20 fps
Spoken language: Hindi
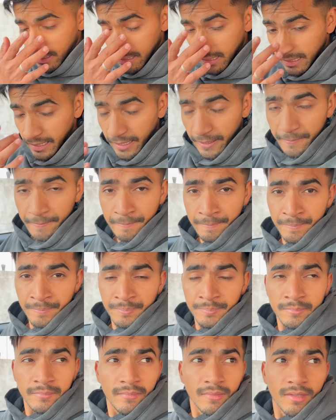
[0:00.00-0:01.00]
रख लिया
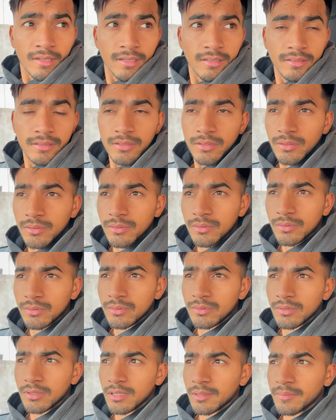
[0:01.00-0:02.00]
है
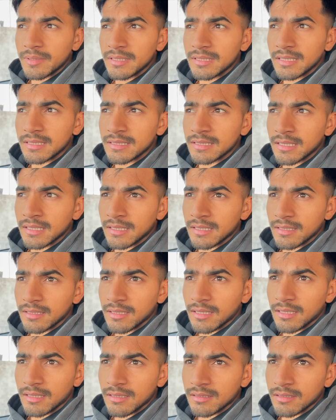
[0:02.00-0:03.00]
तो अभी जैसे है
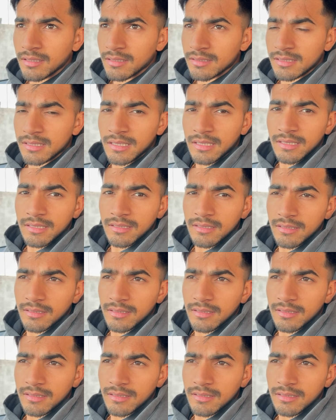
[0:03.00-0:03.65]
कल थर्सडे